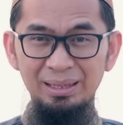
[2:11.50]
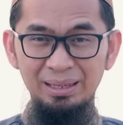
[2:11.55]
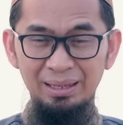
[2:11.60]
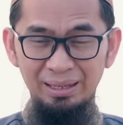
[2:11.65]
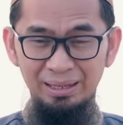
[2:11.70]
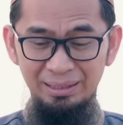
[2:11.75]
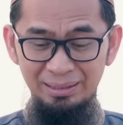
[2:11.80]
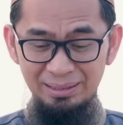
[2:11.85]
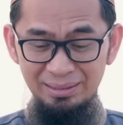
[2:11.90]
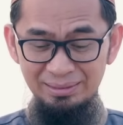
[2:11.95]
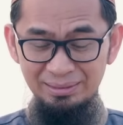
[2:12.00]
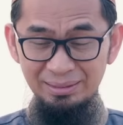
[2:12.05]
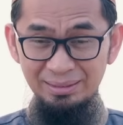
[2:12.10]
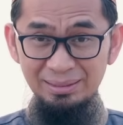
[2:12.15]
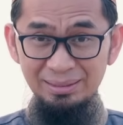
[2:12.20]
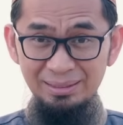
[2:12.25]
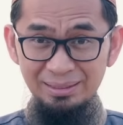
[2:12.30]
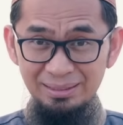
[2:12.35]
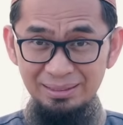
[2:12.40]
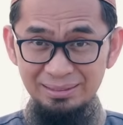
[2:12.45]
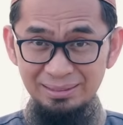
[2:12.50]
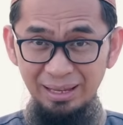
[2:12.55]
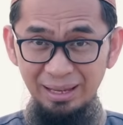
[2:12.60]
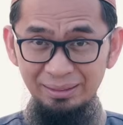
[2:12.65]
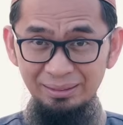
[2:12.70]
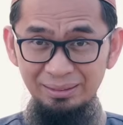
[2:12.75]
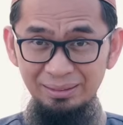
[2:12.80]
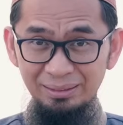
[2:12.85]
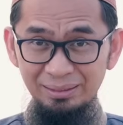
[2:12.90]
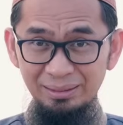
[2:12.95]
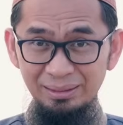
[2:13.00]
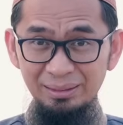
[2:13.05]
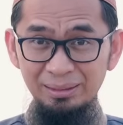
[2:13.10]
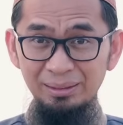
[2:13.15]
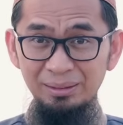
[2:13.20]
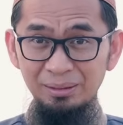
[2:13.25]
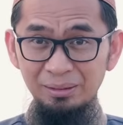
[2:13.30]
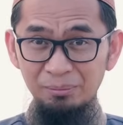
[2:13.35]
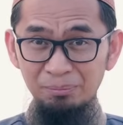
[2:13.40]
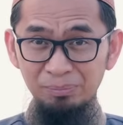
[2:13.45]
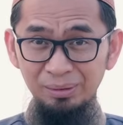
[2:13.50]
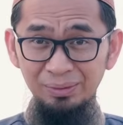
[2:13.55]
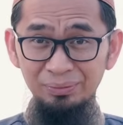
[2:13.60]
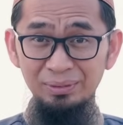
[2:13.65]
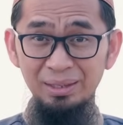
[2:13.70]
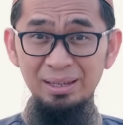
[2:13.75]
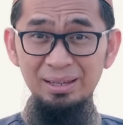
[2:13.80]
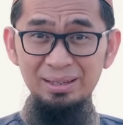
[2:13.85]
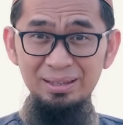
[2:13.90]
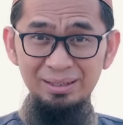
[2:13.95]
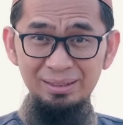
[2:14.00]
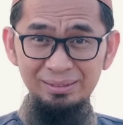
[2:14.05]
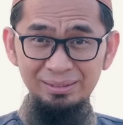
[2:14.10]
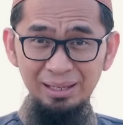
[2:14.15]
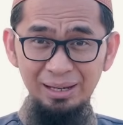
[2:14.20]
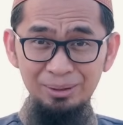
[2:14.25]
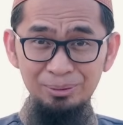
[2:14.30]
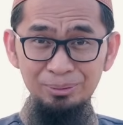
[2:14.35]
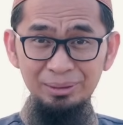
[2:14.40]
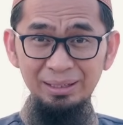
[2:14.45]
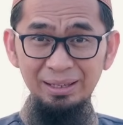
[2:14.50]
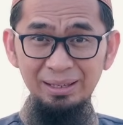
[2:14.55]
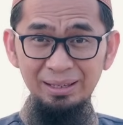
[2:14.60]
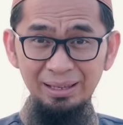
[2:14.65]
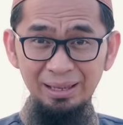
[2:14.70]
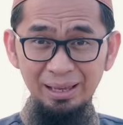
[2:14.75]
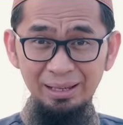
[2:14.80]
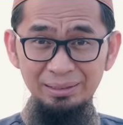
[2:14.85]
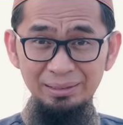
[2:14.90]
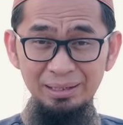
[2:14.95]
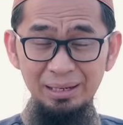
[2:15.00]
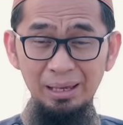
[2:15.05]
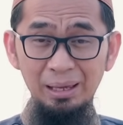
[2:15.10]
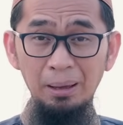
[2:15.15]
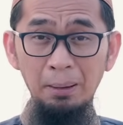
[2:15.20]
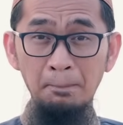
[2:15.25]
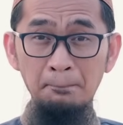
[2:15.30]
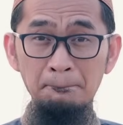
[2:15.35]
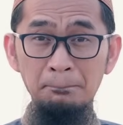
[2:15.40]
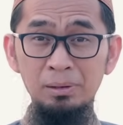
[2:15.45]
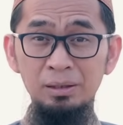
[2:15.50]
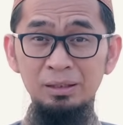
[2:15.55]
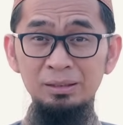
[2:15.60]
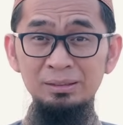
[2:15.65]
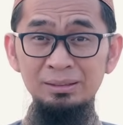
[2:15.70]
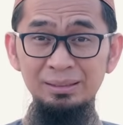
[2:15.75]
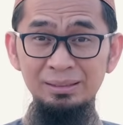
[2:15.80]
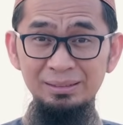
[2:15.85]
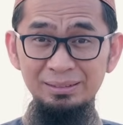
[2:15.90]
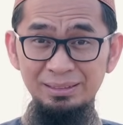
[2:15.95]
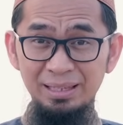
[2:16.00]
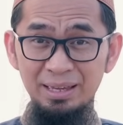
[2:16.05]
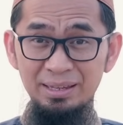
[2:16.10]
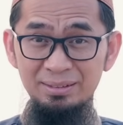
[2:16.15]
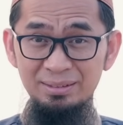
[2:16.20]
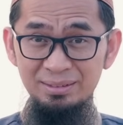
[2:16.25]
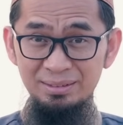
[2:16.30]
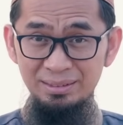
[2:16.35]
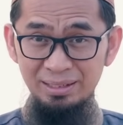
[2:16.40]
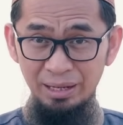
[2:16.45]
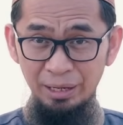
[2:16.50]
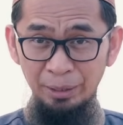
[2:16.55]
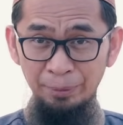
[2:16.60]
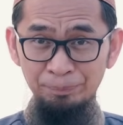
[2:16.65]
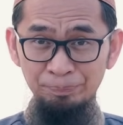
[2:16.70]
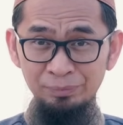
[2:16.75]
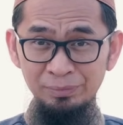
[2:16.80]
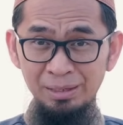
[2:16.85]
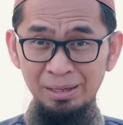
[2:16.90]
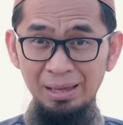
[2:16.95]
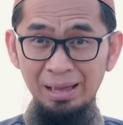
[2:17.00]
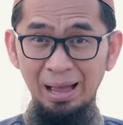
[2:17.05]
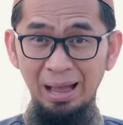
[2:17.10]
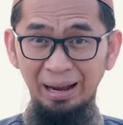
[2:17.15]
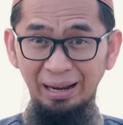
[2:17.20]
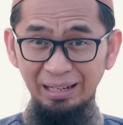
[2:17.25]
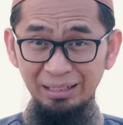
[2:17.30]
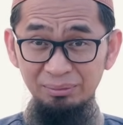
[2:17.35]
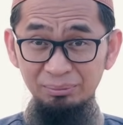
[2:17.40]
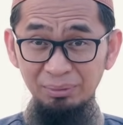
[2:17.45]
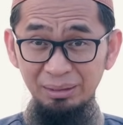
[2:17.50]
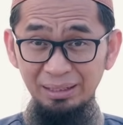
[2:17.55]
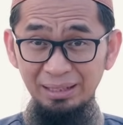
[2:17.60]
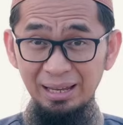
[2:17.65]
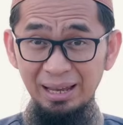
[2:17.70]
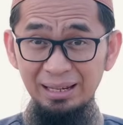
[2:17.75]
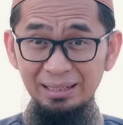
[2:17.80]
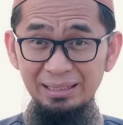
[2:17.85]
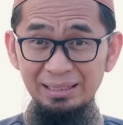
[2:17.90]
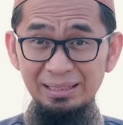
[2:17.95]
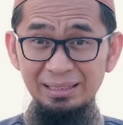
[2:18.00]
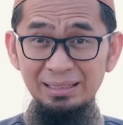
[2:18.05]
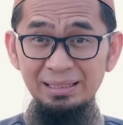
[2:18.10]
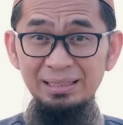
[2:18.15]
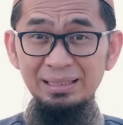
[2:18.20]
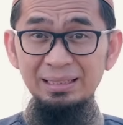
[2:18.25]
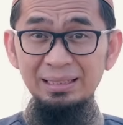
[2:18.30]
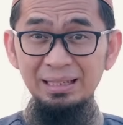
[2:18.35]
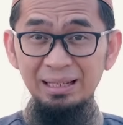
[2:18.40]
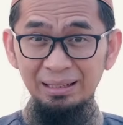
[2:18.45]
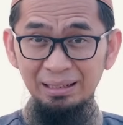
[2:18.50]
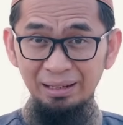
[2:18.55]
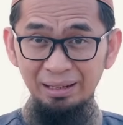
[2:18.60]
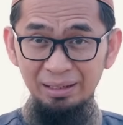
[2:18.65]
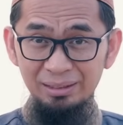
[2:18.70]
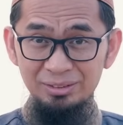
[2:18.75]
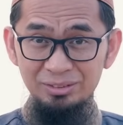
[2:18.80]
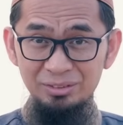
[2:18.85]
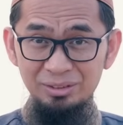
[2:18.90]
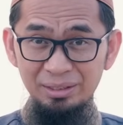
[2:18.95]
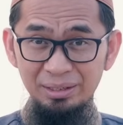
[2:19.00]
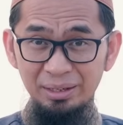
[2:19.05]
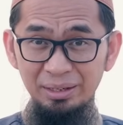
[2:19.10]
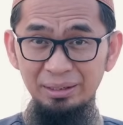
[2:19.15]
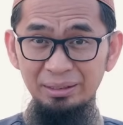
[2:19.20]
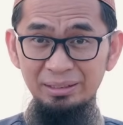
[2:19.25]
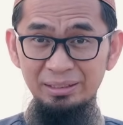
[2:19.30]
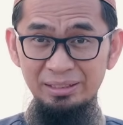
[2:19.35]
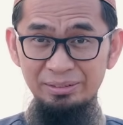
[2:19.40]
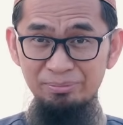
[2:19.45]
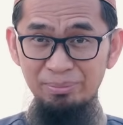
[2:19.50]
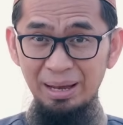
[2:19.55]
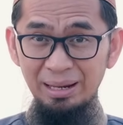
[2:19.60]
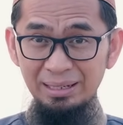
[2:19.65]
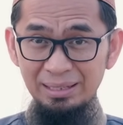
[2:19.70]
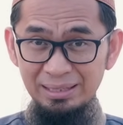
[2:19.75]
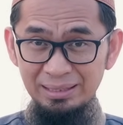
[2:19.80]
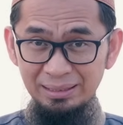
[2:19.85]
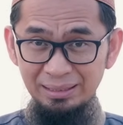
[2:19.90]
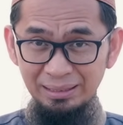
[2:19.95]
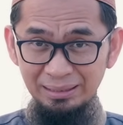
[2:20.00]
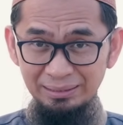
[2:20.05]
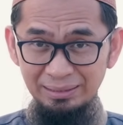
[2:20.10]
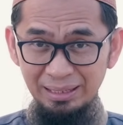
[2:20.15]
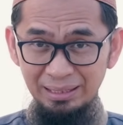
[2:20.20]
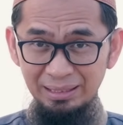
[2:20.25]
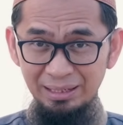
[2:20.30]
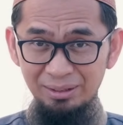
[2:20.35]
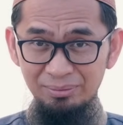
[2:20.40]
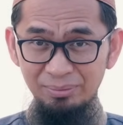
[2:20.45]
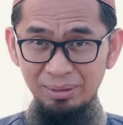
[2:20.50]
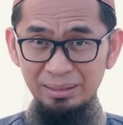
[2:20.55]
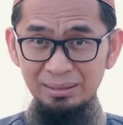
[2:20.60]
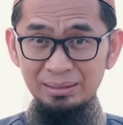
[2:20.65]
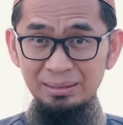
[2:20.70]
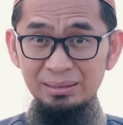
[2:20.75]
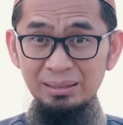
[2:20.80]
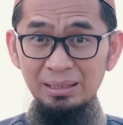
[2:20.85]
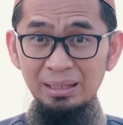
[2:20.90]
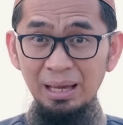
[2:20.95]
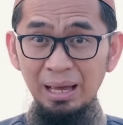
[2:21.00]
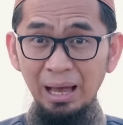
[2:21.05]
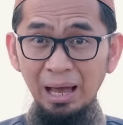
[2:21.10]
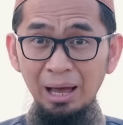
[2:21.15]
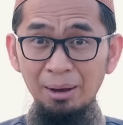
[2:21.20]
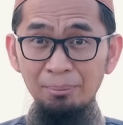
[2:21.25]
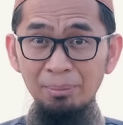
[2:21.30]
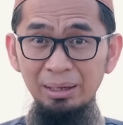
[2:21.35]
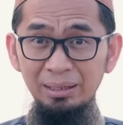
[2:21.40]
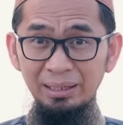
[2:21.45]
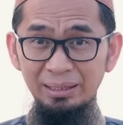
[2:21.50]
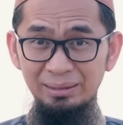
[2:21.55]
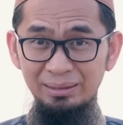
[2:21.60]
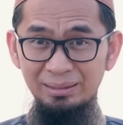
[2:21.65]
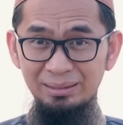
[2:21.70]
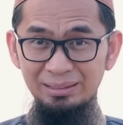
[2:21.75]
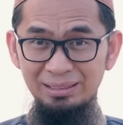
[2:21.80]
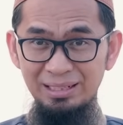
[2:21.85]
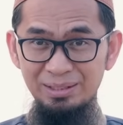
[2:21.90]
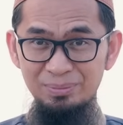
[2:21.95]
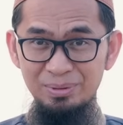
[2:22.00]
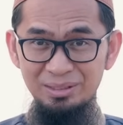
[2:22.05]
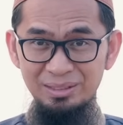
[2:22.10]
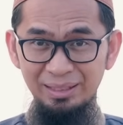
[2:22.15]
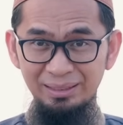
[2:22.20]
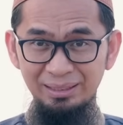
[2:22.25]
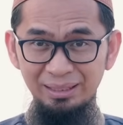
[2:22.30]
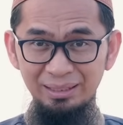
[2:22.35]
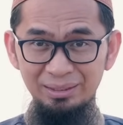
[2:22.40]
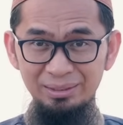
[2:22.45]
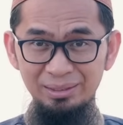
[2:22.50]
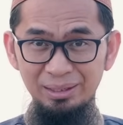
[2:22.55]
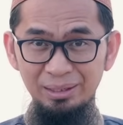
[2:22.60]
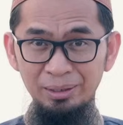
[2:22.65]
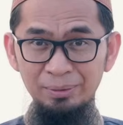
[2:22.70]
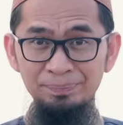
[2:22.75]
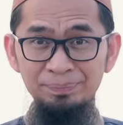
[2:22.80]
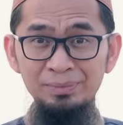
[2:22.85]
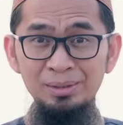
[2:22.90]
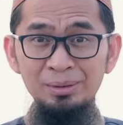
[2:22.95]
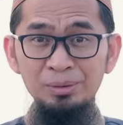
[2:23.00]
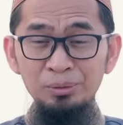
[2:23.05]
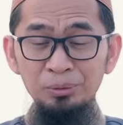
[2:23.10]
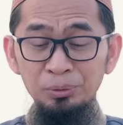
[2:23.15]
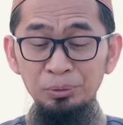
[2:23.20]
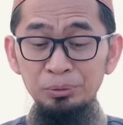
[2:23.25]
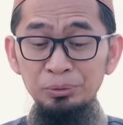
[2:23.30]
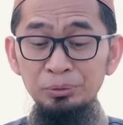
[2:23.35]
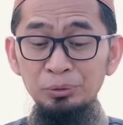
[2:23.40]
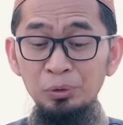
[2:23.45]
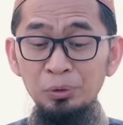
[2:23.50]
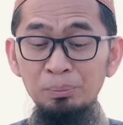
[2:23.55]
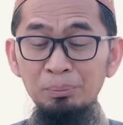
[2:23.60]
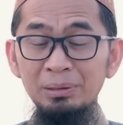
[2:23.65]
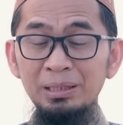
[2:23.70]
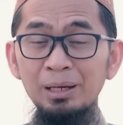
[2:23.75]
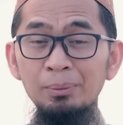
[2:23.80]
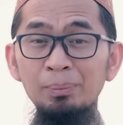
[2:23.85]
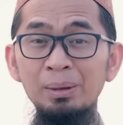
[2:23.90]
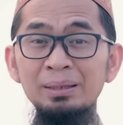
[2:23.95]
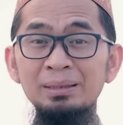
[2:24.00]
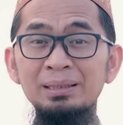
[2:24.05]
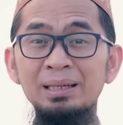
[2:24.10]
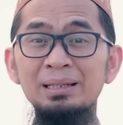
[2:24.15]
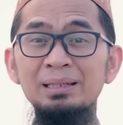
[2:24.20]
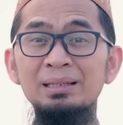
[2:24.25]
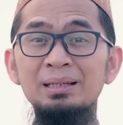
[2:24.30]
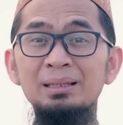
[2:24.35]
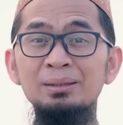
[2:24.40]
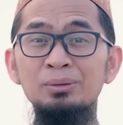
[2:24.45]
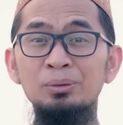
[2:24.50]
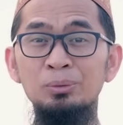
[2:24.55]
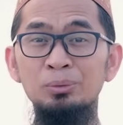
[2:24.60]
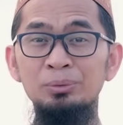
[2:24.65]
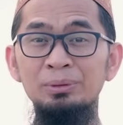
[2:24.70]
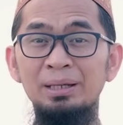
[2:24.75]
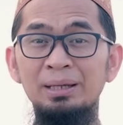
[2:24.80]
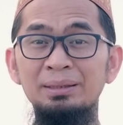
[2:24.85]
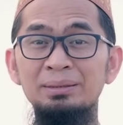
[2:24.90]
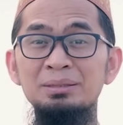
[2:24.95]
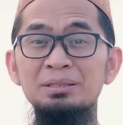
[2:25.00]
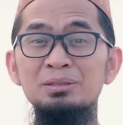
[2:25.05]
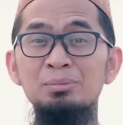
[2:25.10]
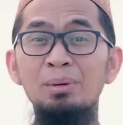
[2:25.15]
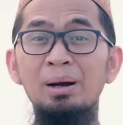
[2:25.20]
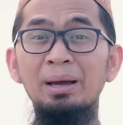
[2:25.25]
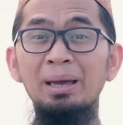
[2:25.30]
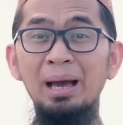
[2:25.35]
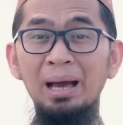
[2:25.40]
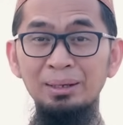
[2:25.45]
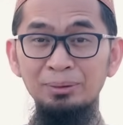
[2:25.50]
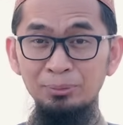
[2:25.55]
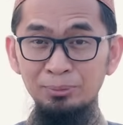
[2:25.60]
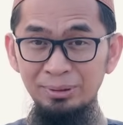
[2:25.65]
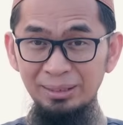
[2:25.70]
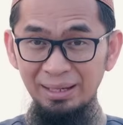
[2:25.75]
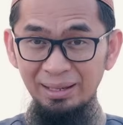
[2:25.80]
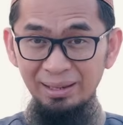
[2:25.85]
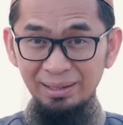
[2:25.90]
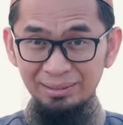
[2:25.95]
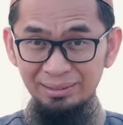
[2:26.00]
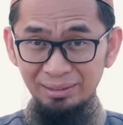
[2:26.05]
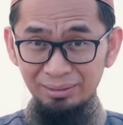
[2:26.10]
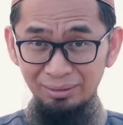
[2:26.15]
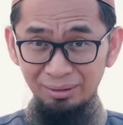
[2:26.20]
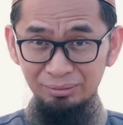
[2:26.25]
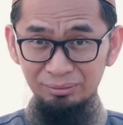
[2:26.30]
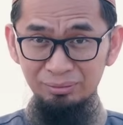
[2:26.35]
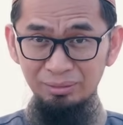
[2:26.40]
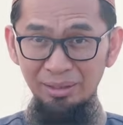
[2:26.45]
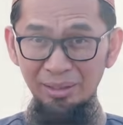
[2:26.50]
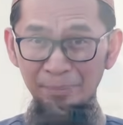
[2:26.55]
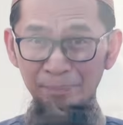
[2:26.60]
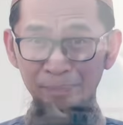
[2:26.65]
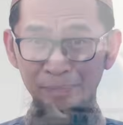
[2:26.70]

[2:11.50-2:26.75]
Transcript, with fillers: Edisi saat ini, pernah tahukah Anda pertanda akan menggali rahasia di balik kedalaman amalan Nabi Zakaria untuk mendapatkan keturunan sebagai anugerah dari Allah